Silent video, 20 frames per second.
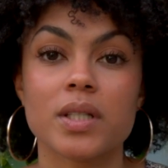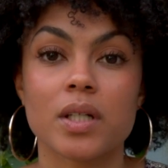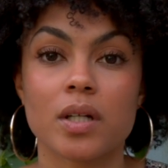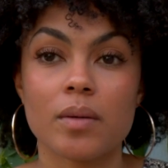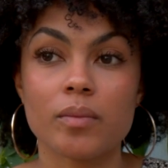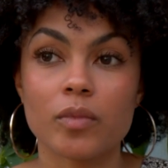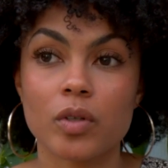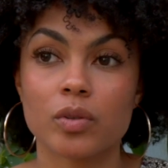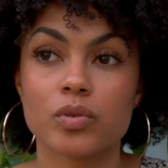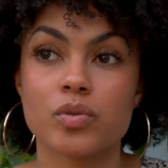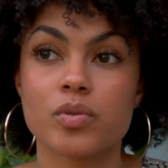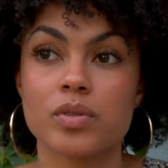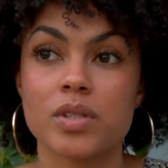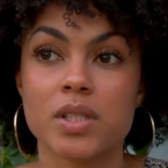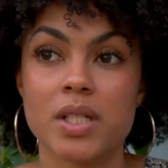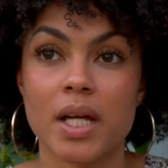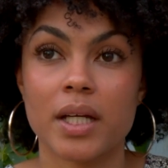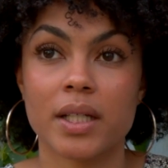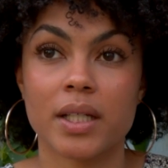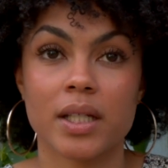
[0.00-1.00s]
C'est comme quand tu
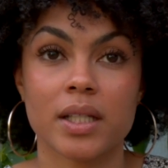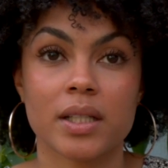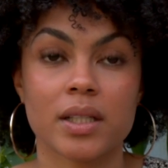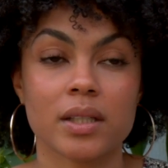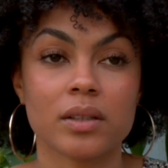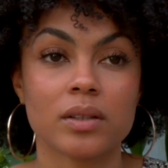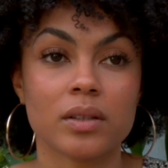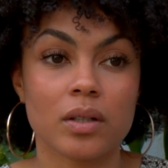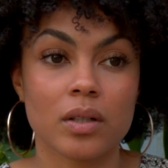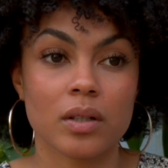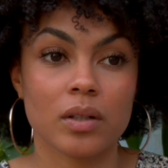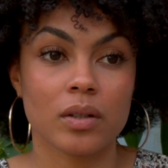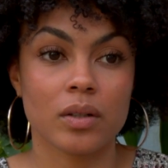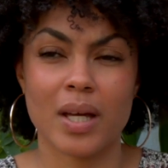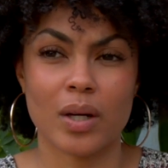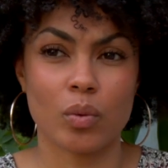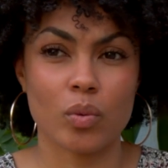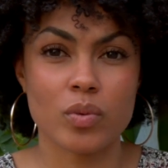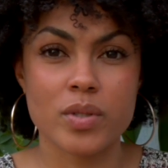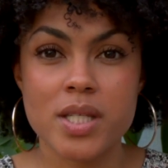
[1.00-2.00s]
dis à quelqu'un ça euh,
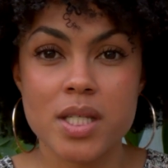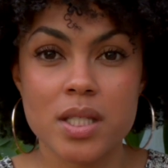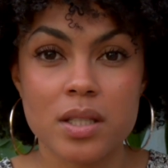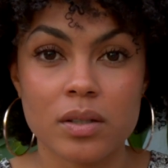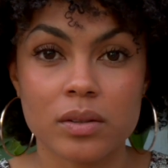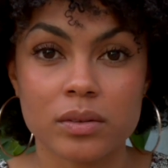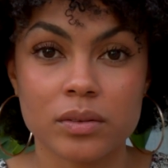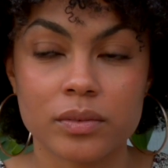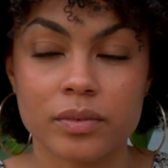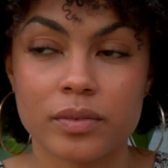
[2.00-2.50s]
t'as grossi, non